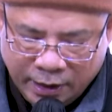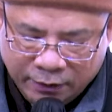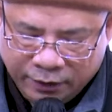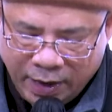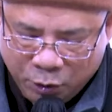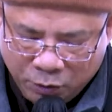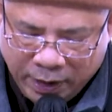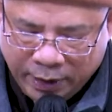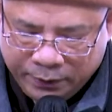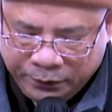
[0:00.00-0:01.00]
được vài muôn
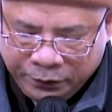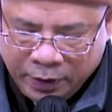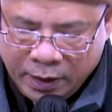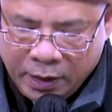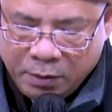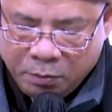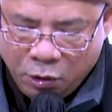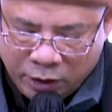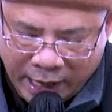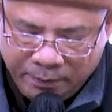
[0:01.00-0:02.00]
biển.
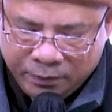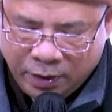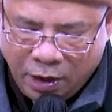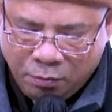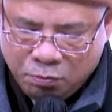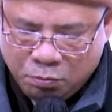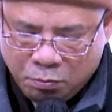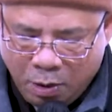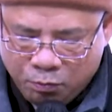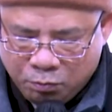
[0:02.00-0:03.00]
Một đêm
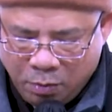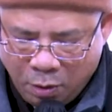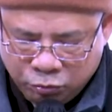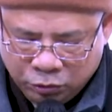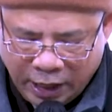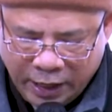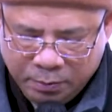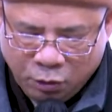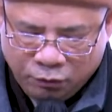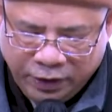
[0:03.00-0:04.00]
ông bỗng mộng thấy
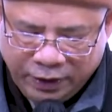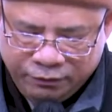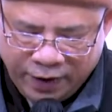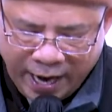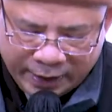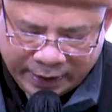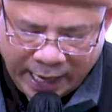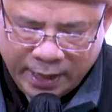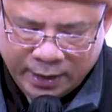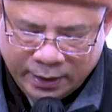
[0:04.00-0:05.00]
một vị phàn
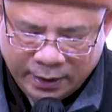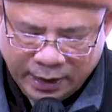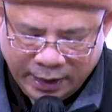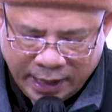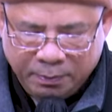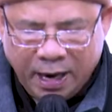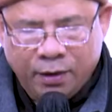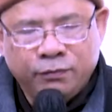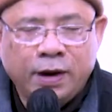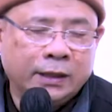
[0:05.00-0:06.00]
tăng đi đến
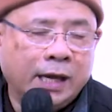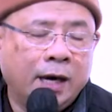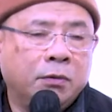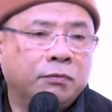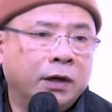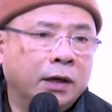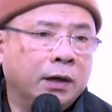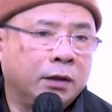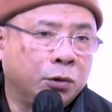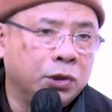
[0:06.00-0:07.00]
bảo. Phàn tăng là một vị
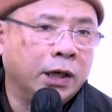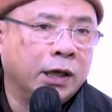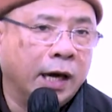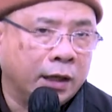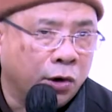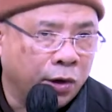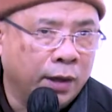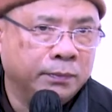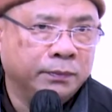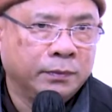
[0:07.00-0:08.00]
tu sĩ người Ấn Độ
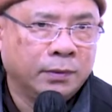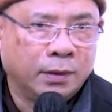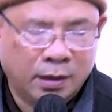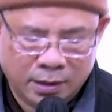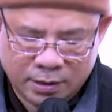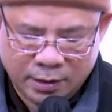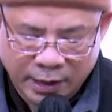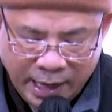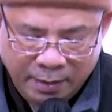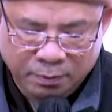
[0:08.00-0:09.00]
đó à,
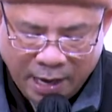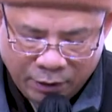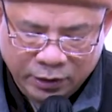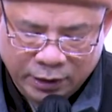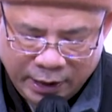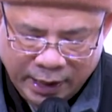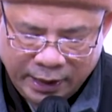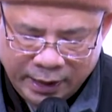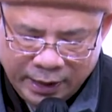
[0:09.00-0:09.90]
đi đến bảo như thế này: